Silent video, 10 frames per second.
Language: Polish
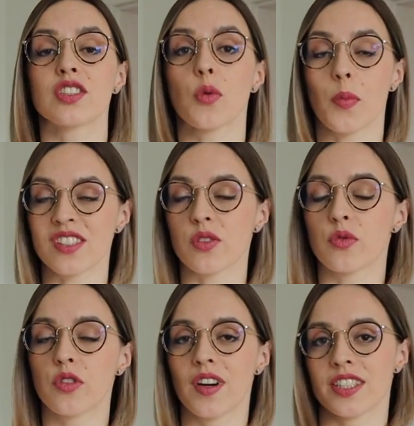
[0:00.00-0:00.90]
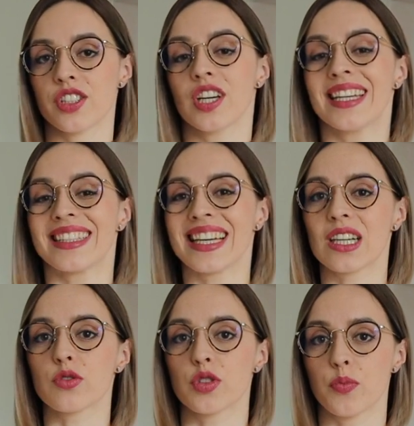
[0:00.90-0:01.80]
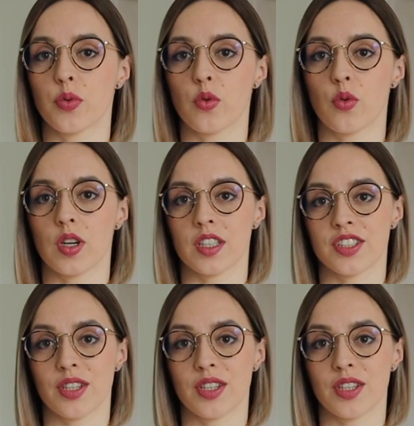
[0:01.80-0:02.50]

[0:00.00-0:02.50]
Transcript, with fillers: dopasowywać tego typu e,